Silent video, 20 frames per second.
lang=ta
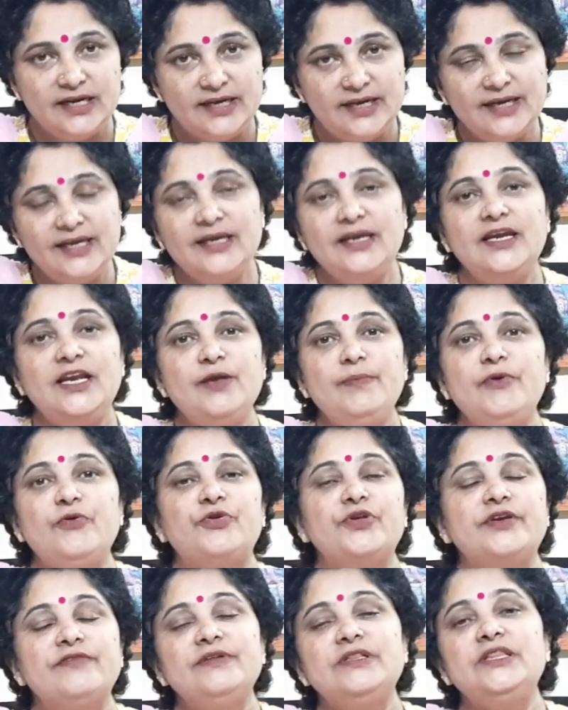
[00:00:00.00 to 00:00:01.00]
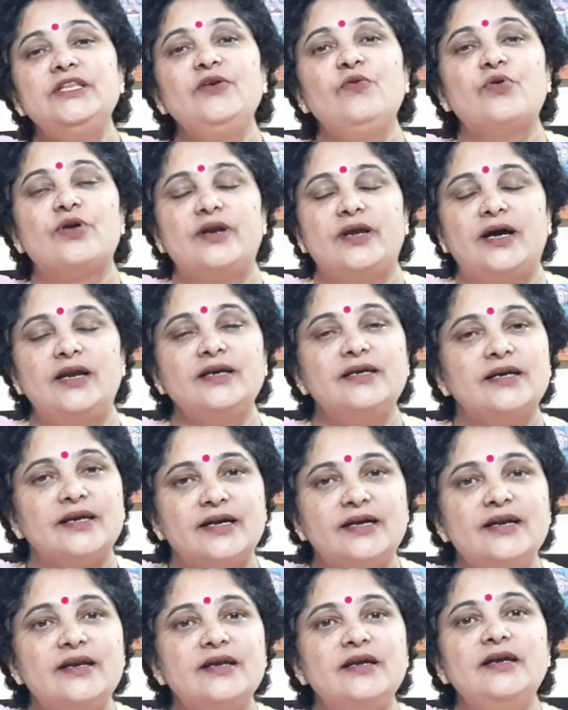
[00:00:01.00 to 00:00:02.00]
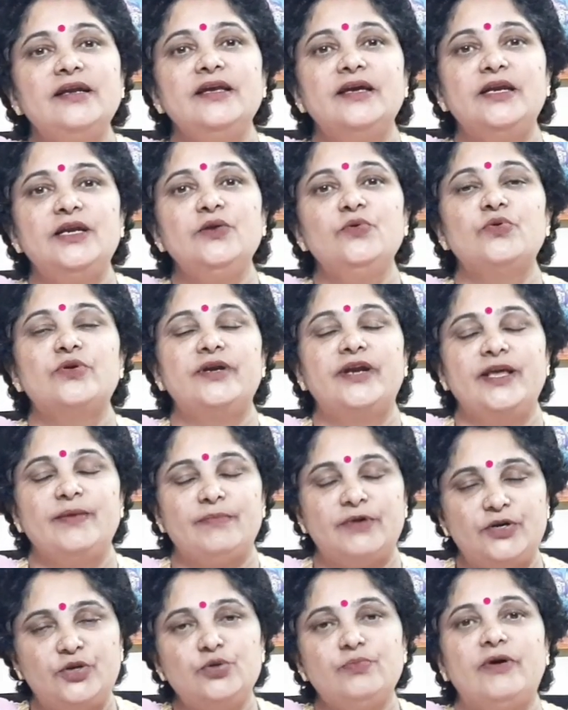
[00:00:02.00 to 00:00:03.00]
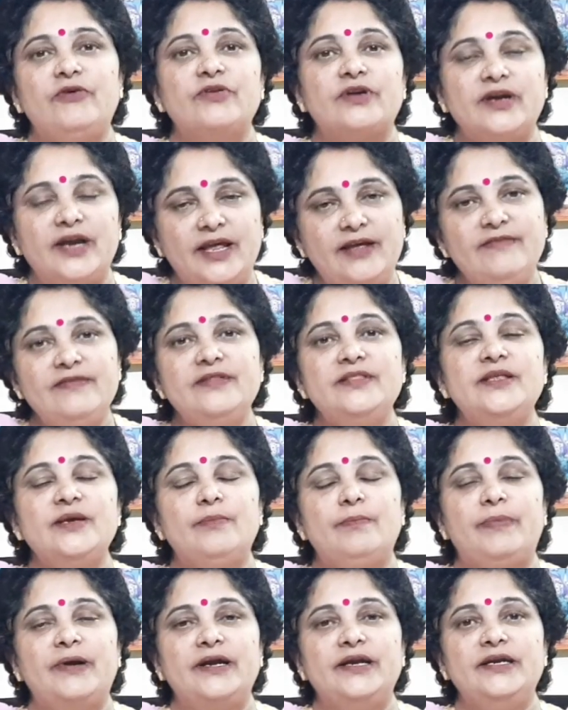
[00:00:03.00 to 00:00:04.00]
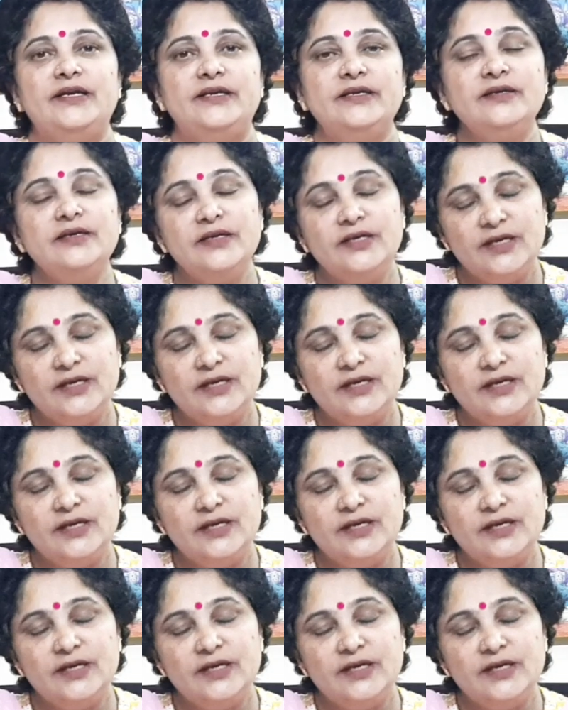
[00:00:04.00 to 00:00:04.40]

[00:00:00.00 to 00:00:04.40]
டெய்லியுமே ஒரு இருபத்தி ஒரு நாளுக்கு ரெண்டு ரெண்டு எள்ளுருண்டை மட்டும் அவருக்கு நைவேத்தியம் பண்ணிவிட்டு